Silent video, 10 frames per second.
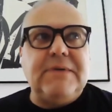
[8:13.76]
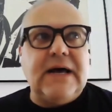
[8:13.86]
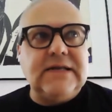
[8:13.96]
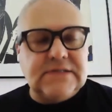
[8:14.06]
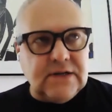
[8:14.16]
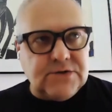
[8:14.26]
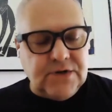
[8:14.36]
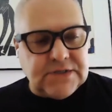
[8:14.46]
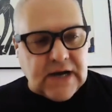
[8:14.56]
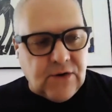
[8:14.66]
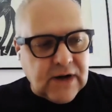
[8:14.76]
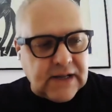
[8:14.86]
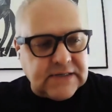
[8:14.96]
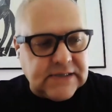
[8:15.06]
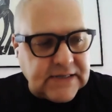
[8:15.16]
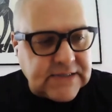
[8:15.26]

die Mitarbeiter sind natürlich auch ein,